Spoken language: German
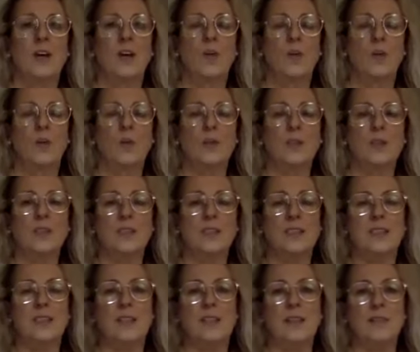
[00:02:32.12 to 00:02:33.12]
und
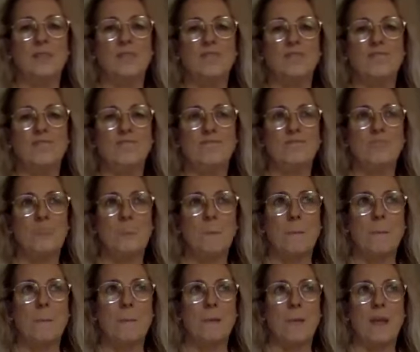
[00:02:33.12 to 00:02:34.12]
ähm,
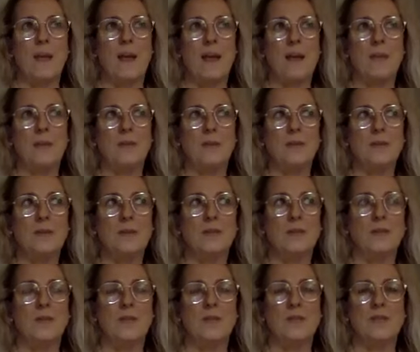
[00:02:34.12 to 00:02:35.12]
habe
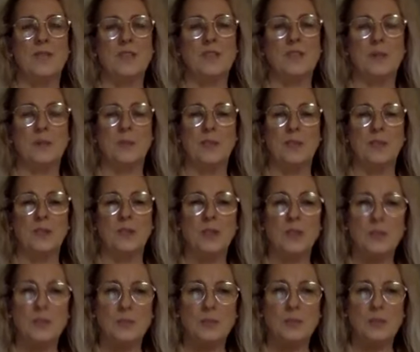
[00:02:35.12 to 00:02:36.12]
sehr spät meine
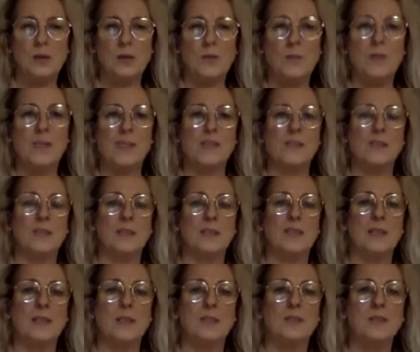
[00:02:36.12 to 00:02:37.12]
Tochter bekommen, also mit
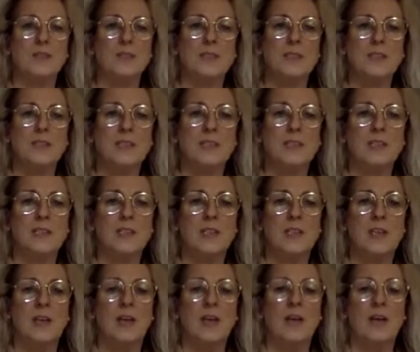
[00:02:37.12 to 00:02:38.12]
knapp 40
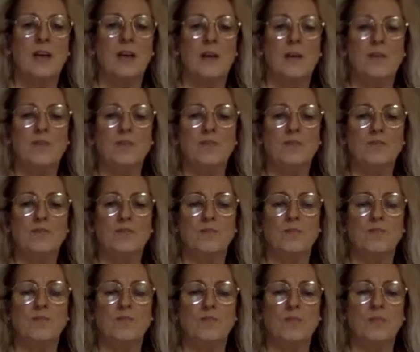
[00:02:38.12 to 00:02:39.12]

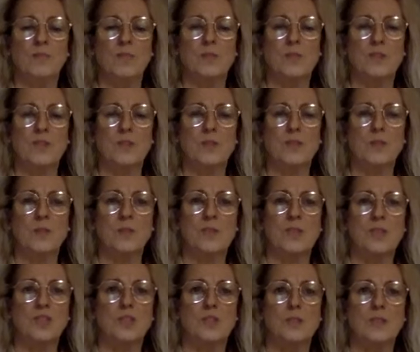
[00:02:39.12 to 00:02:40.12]
das war schon so ein
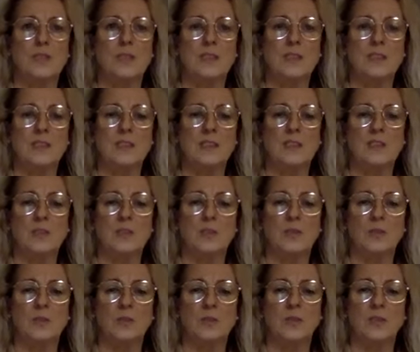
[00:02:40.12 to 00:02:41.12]
bisschen schwierig
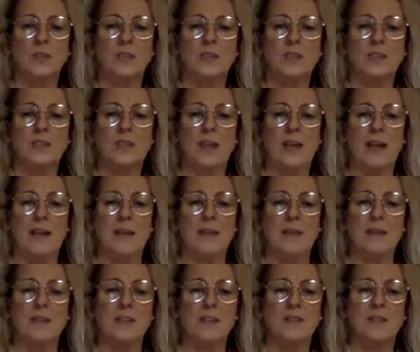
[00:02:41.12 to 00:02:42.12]
und die
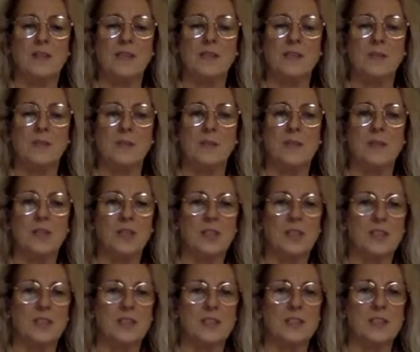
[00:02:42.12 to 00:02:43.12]
Arbeit, das war halt immer mega
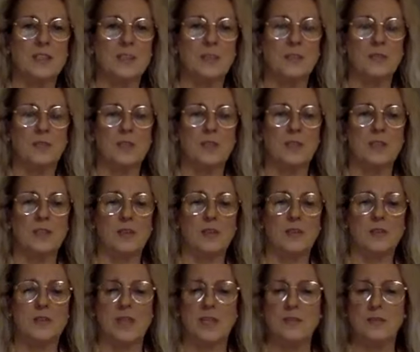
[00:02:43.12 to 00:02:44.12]
stressig. Ich habe wirklich
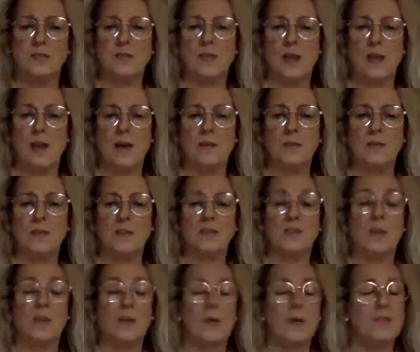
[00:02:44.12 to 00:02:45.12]
sehr viel gearbeitet,
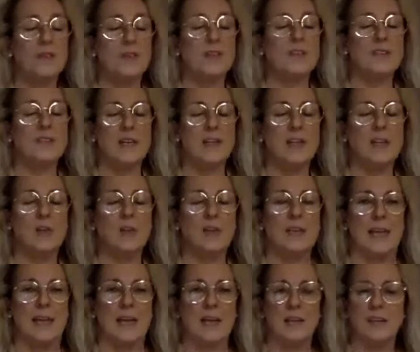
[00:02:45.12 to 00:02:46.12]
aber wie gesagt, auch
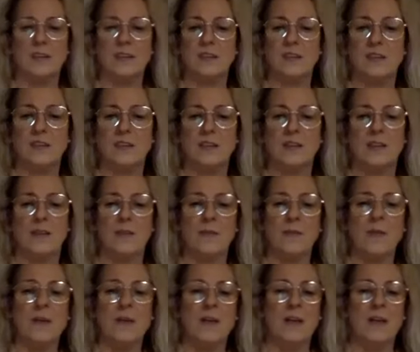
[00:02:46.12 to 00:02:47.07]
gerne. Ich ähm,